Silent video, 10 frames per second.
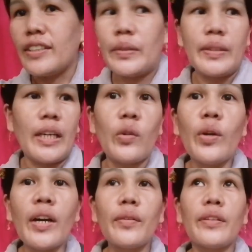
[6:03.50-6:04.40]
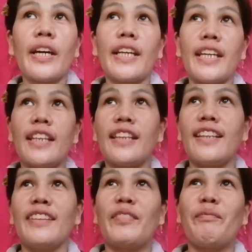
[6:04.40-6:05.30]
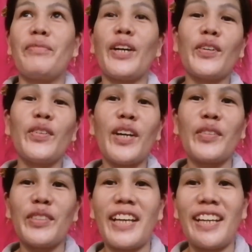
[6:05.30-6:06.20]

Ayun, nakuha ko na rin. Nakuha